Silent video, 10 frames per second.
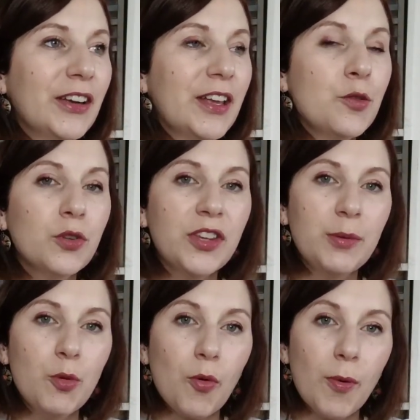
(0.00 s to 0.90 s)
et donc, il
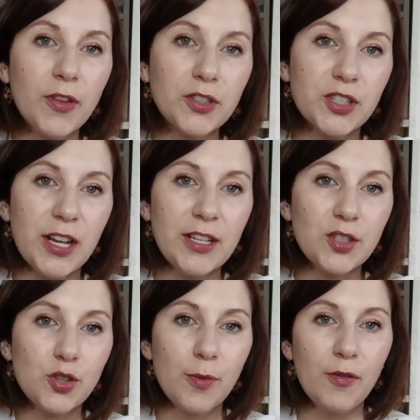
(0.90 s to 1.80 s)
me propose un
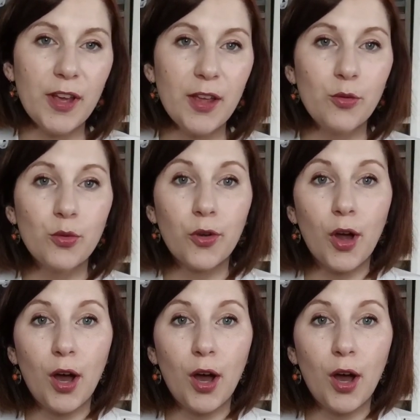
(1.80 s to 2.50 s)
challenge de m'envoyer donc